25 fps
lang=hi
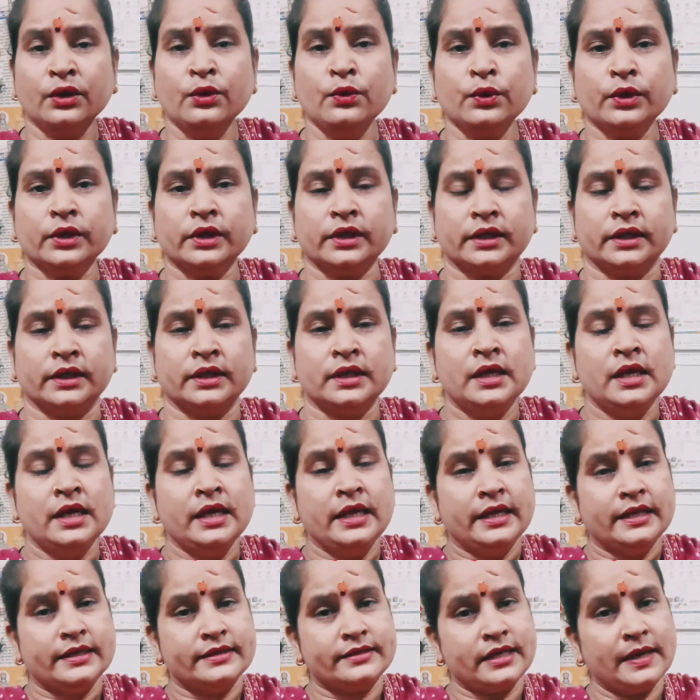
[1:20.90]
क्योंकि
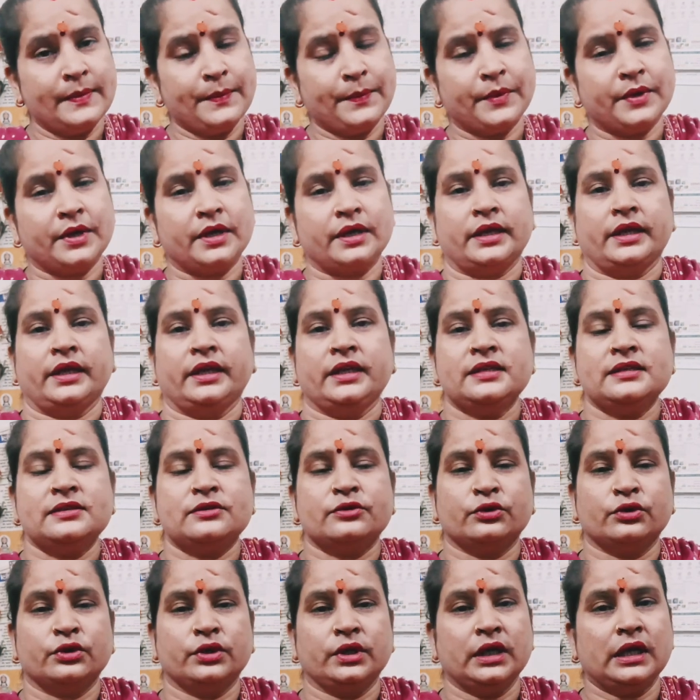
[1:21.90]
जब
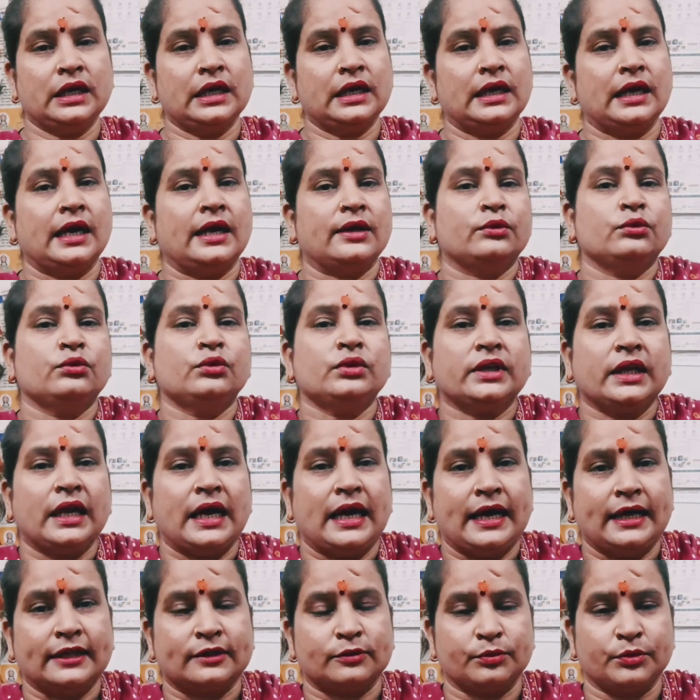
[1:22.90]
केस जो है कानून के
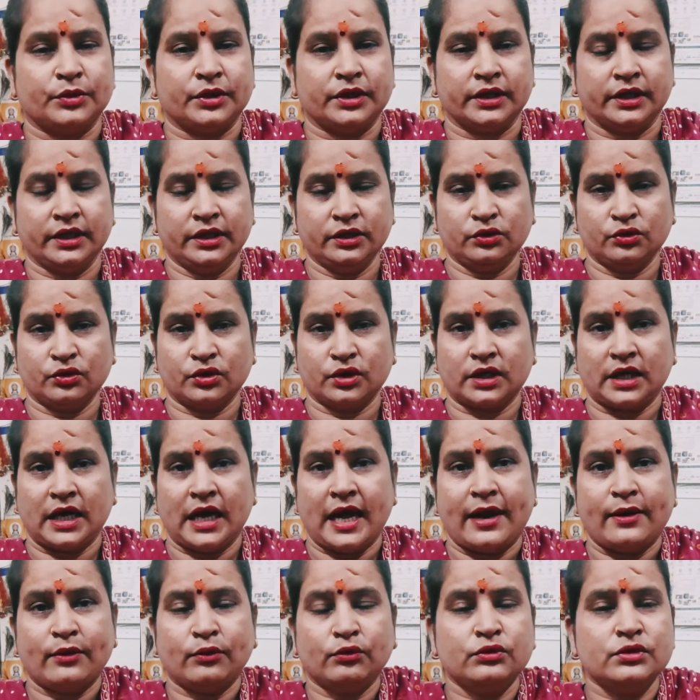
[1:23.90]
हाथ में है तो
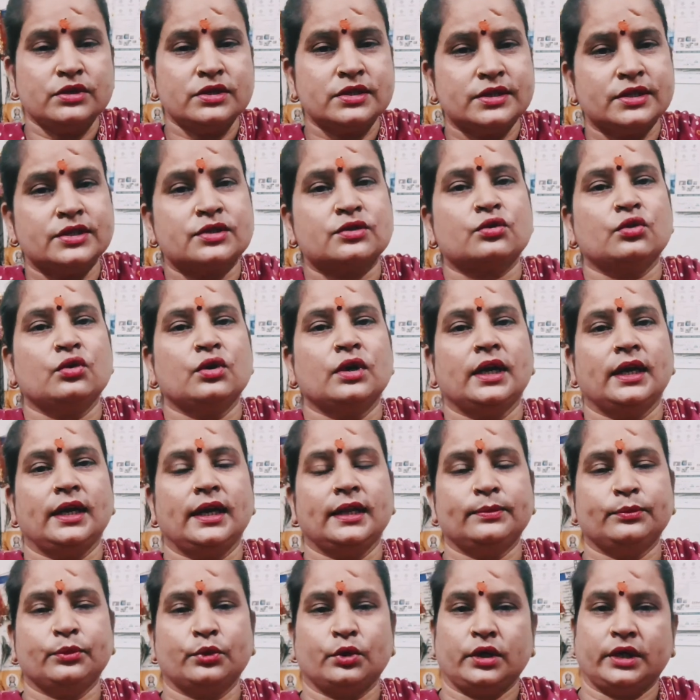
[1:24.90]
कानून जिसको
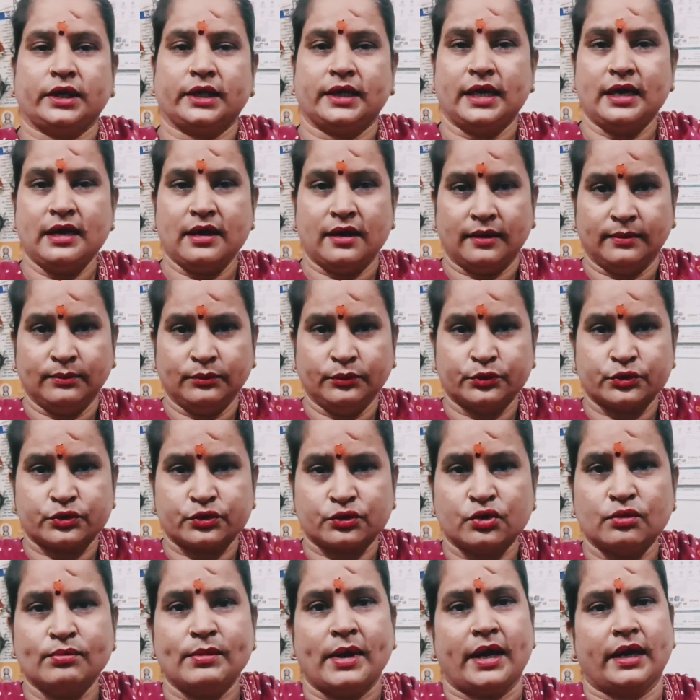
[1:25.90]
गलत बोलेगा हम
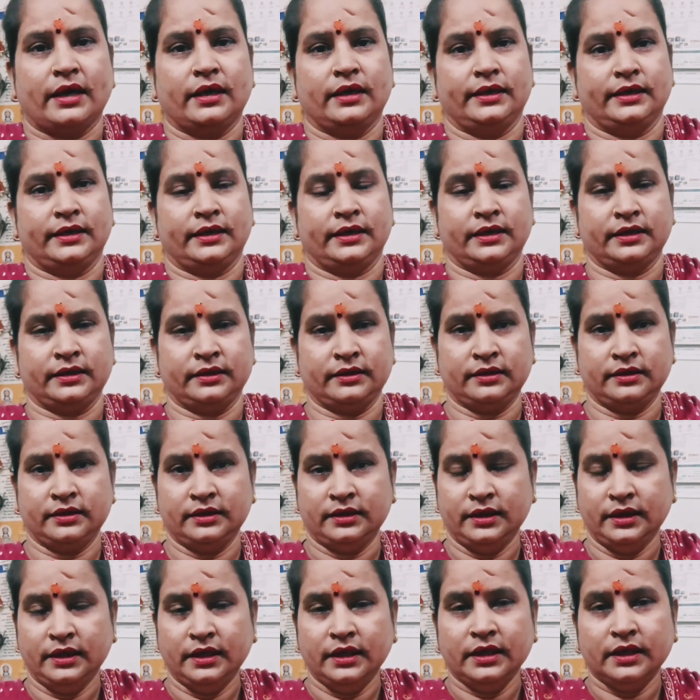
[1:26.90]
उसको मान लेंगे
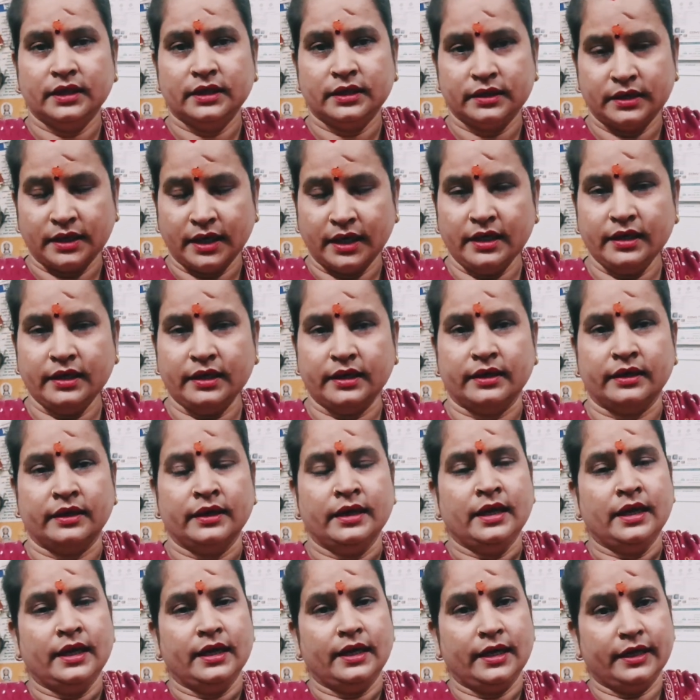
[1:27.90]
है ना
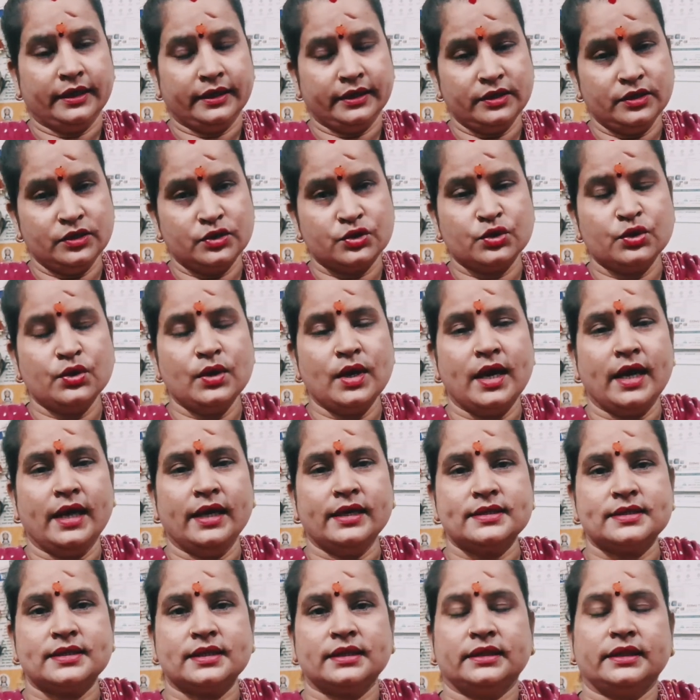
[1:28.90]
लेकिन जो
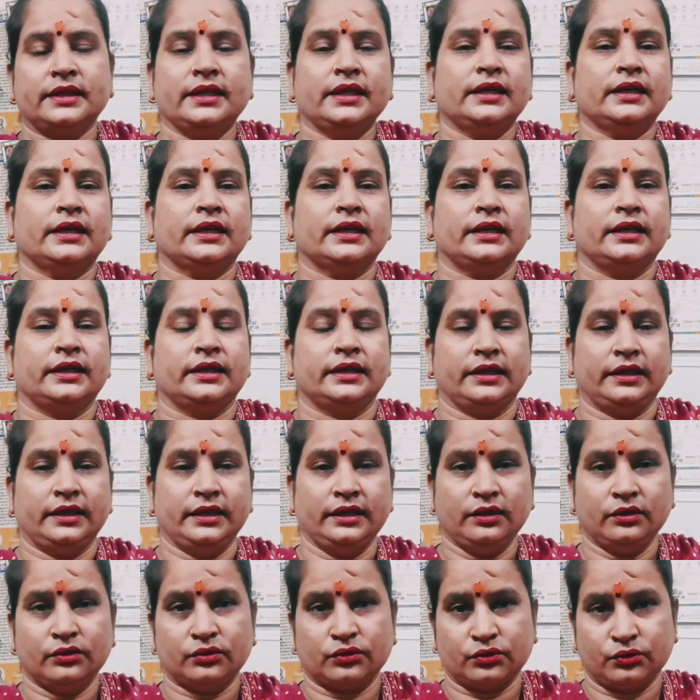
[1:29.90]
आंख से देख रहे
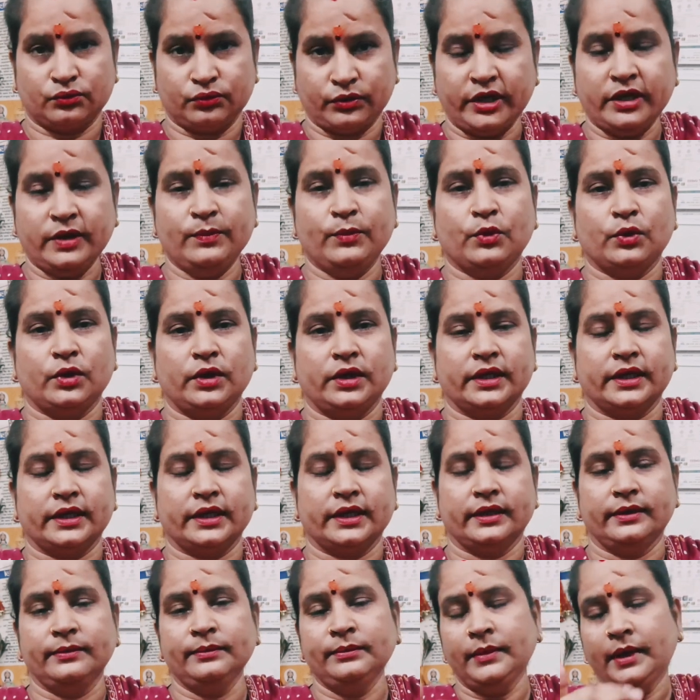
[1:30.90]
हैं तो वही
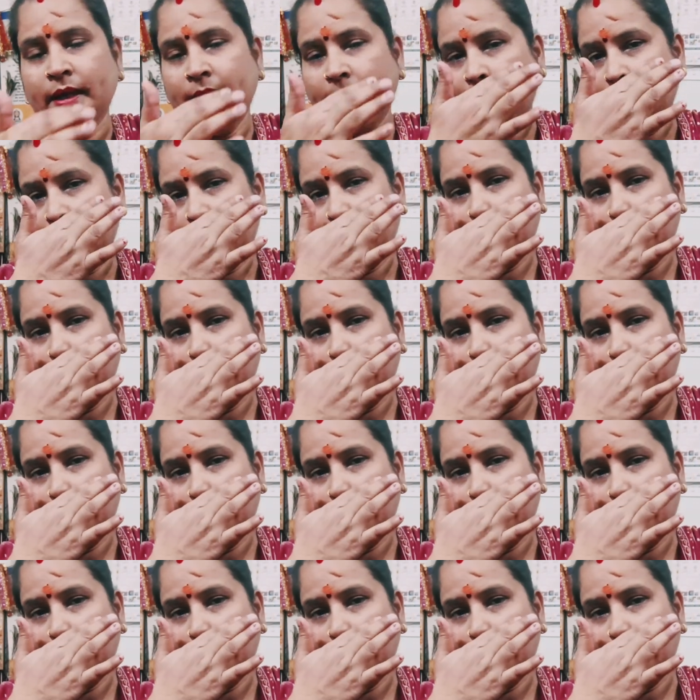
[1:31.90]
बोलेंगे हम